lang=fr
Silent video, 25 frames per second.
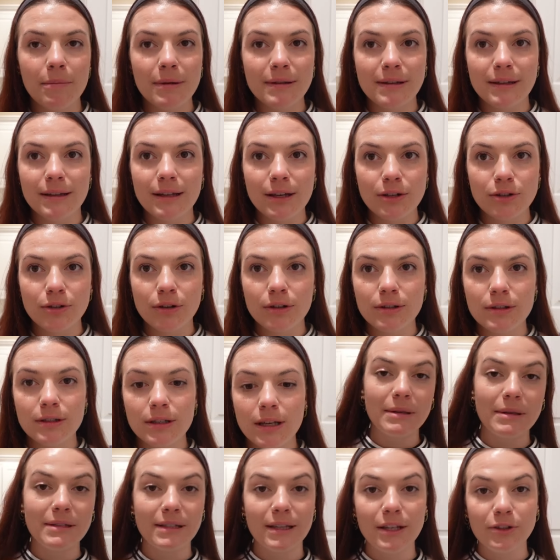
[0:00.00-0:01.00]
Mais c'est des
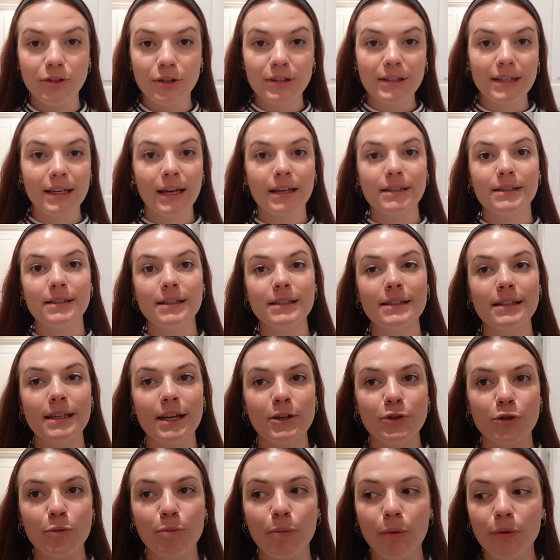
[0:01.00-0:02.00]
choses, c'est des choses qui existent
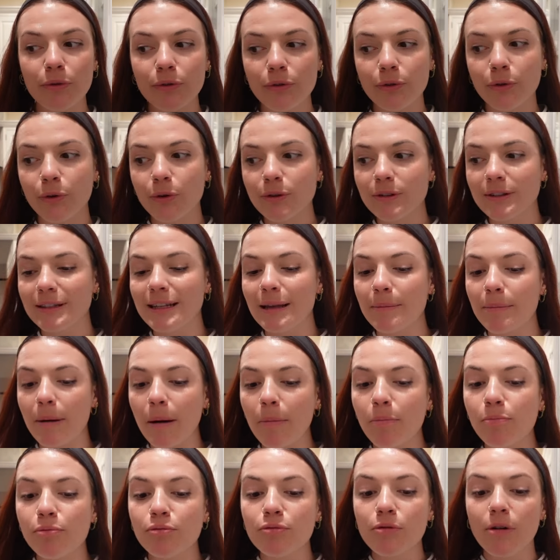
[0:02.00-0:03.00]
et je pense que ce n'est
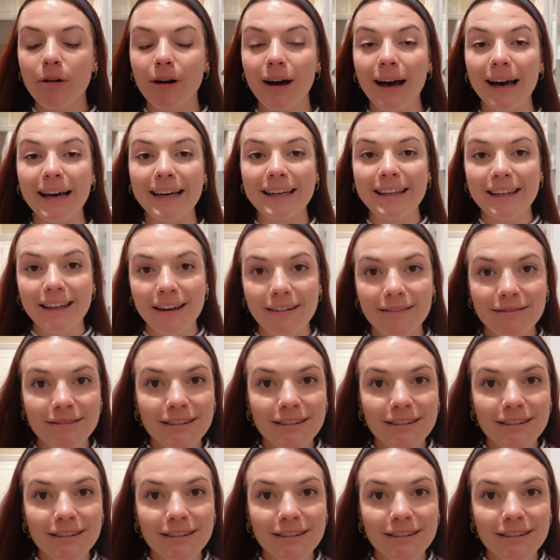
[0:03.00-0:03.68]
pas pour rien.